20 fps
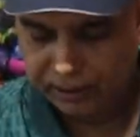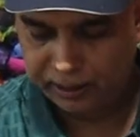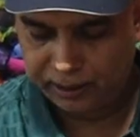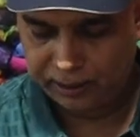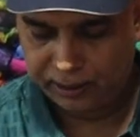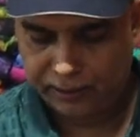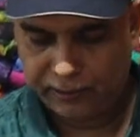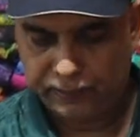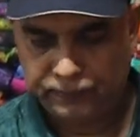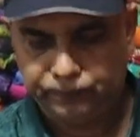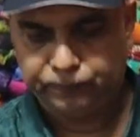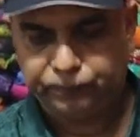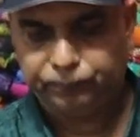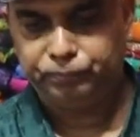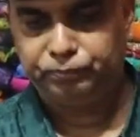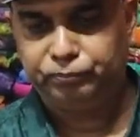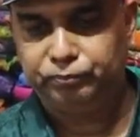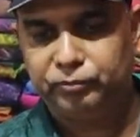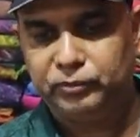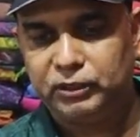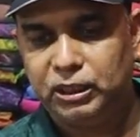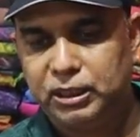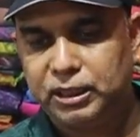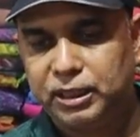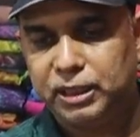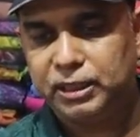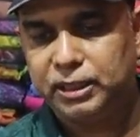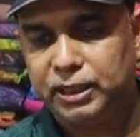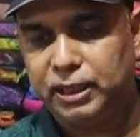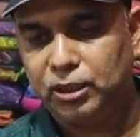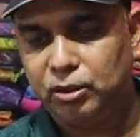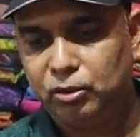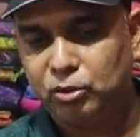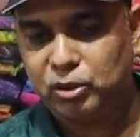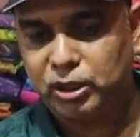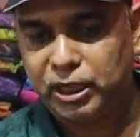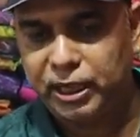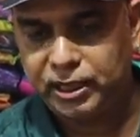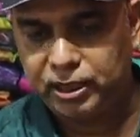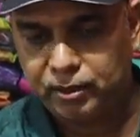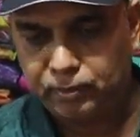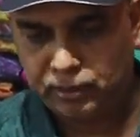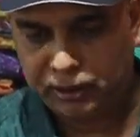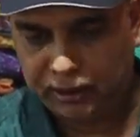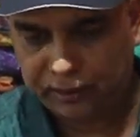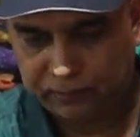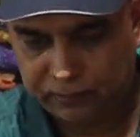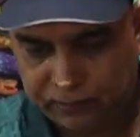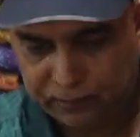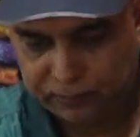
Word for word: नहीं देंगे बिल्कुल बिल्कुल इसकी जगह दूसरा आइटम दे